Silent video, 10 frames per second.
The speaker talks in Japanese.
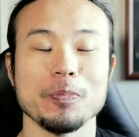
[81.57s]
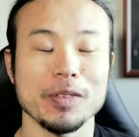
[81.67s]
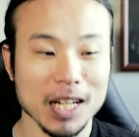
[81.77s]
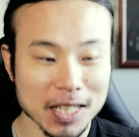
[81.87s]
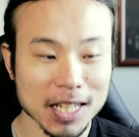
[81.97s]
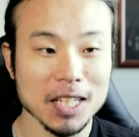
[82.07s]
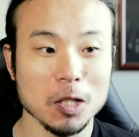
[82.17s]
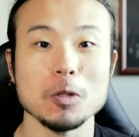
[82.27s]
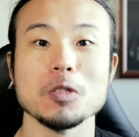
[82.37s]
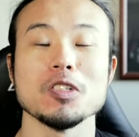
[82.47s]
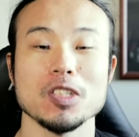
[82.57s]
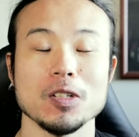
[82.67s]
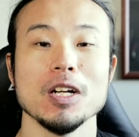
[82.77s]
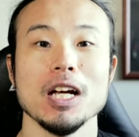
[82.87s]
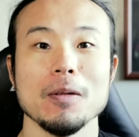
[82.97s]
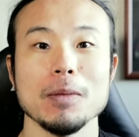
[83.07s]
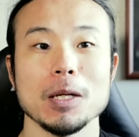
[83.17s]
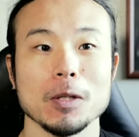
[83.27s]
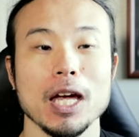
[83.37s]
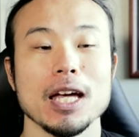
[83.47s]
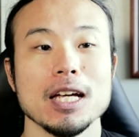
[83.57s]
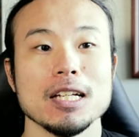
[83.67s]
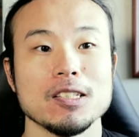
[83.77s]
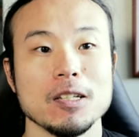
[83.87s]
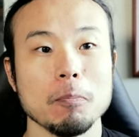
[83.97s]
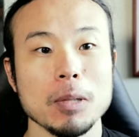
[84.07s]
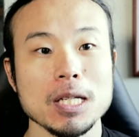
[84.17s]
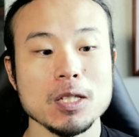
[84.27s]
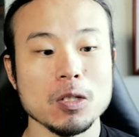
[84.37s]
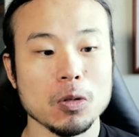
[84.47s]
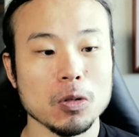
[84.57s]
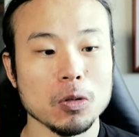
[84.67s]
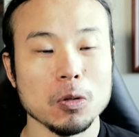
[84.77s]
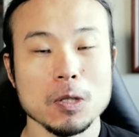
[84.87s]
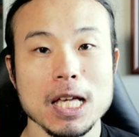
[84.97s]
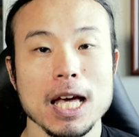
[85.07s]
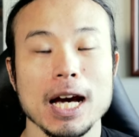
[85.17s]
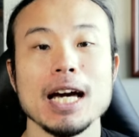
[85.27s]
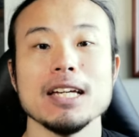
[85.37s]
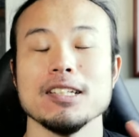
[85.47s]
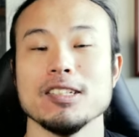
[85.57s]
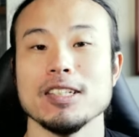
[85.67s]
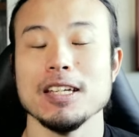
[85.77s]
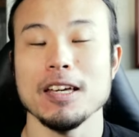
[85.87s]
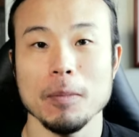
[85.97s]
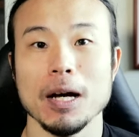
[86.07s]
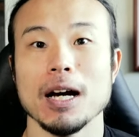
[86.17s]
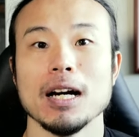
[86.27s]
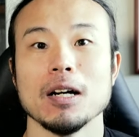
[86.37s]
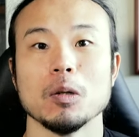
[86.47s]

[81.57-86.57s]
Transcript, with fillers: 大体共通してる。なので、失敗する方法さえ回避していけば、